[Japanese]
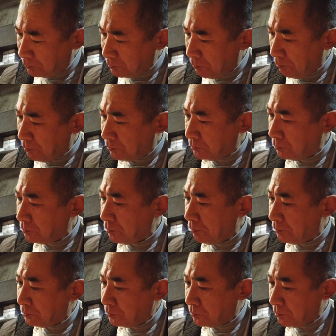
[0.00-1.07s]
ね、早速食
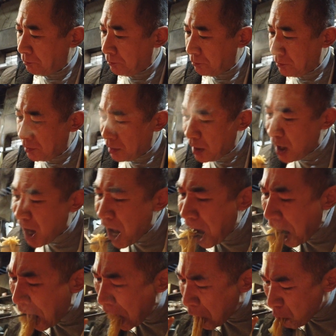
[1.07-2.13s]
べていきましょうか。熱々
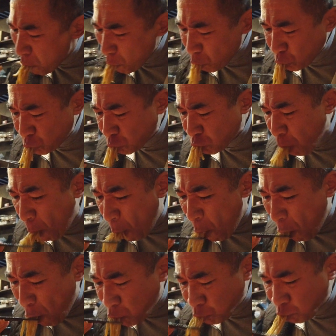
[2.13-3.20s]
のがっつりしたラーメン。
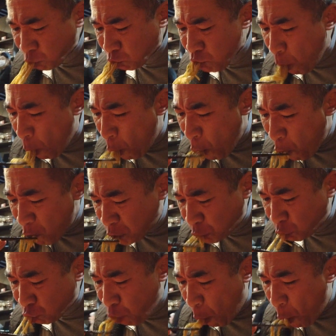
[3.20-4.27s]
これうまいわ。
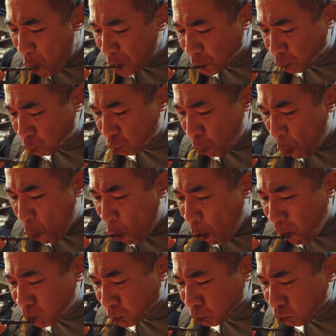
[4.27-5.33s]
ほんまね、病みつ
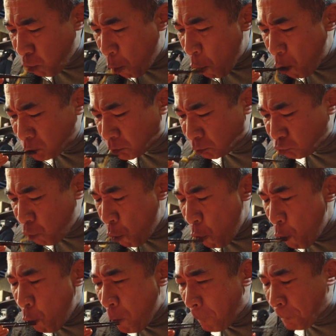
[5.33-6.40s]
きになるほどたまらんで、
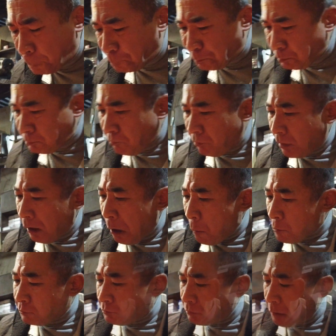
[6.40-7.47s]
この麺の太
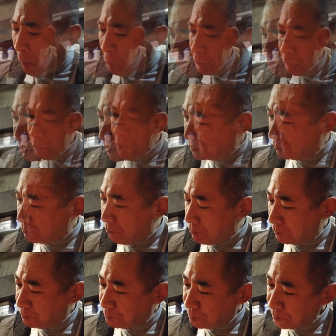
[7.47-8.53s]
さがバッチリやね。
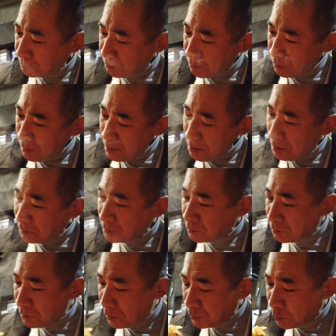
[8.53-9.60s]
ほんまこれ、もや
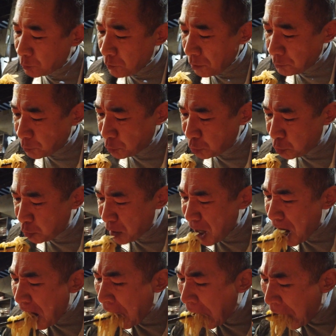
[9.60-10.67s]
しがたっぷり絡ん
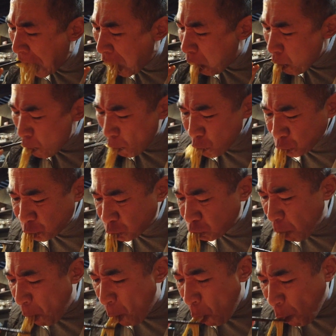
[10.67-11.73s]
で、もうパクパク食える
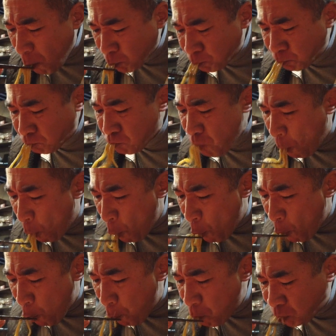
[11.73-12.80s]
から。ああ
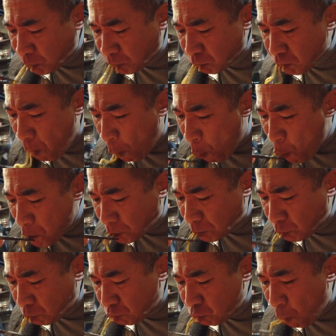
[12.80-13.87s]
めちゃくちゃうまいよ、
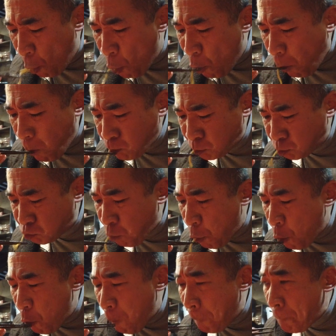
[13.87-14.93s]
これ。うん。ほん
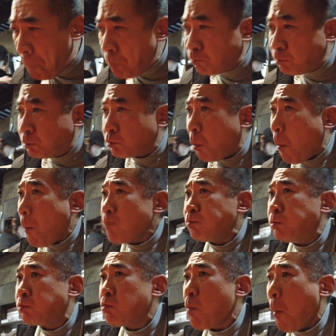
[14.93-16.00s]
まにね、麺の量
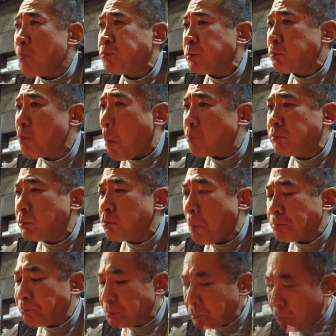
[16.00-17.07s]
一番最初の
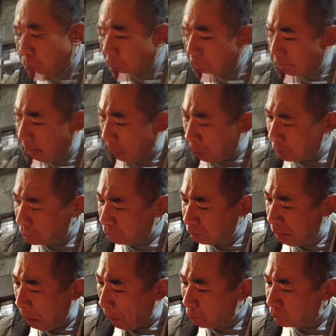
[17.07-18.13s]
200g にしとったけれども、
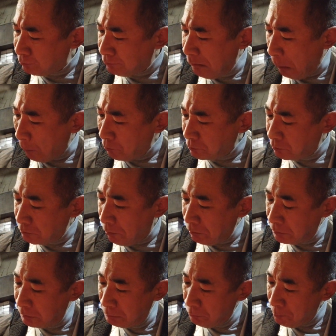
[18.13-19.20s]
食うても食うて
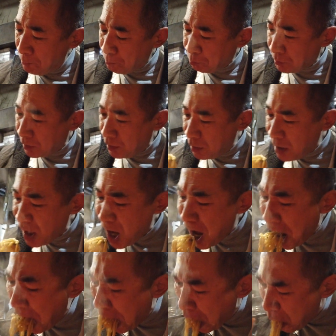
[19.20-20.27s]
も具材が減らへんの
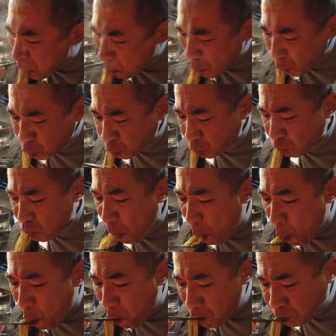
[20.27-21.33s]
よ。
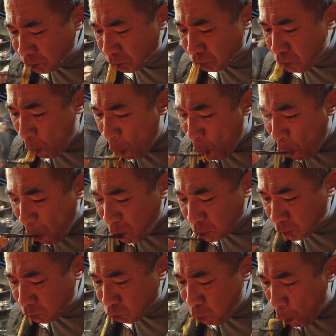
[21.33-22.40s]
パクパクパクパク一生懸命食うて
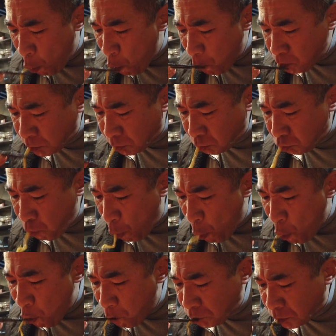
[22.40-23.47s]
るけどね、ほんま、
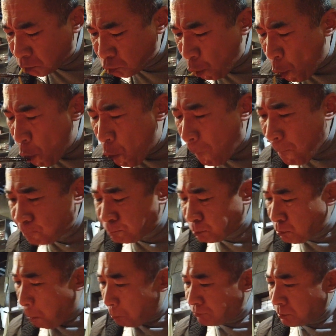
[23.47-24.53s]
結構私食べる方
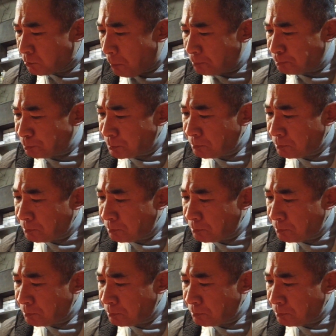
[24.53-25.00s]
やねんけれども、